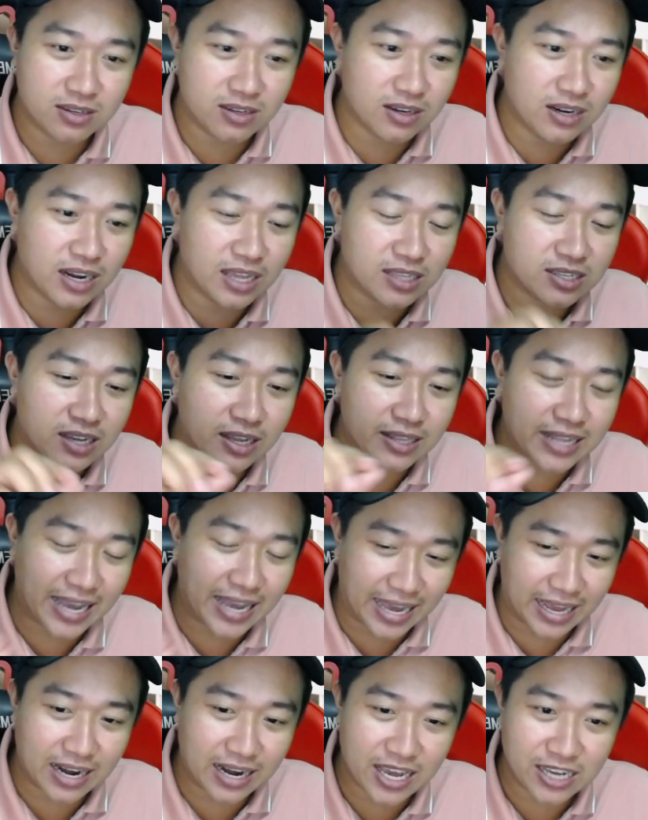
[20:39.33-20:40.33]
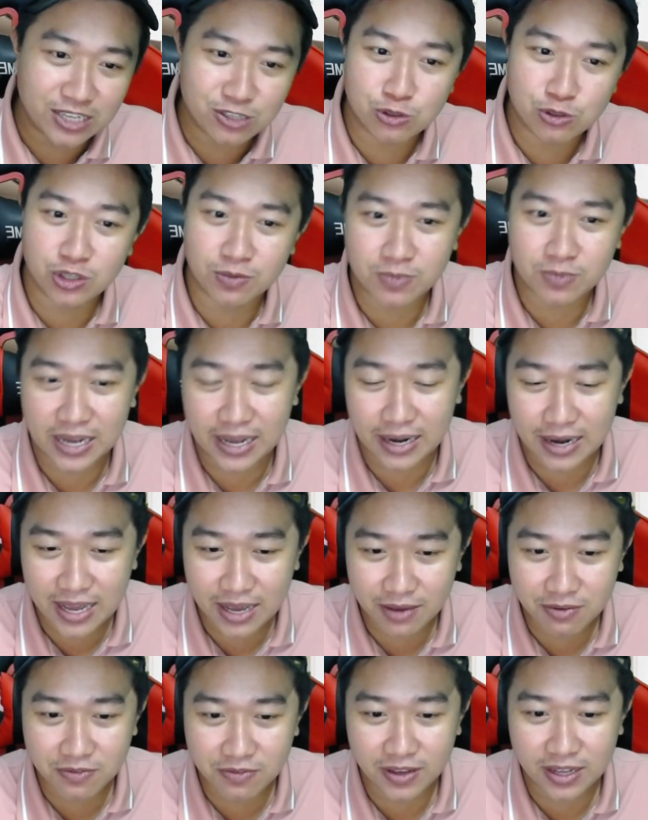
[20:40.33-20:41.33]
cứ lên kênh Hà Lê YouTube Hà Lê
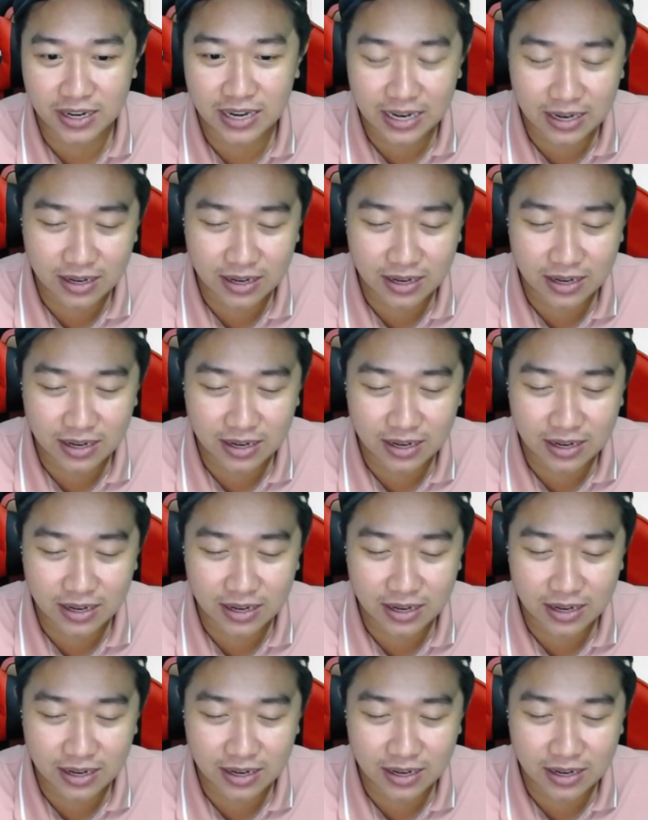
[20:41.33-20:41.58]
quý vị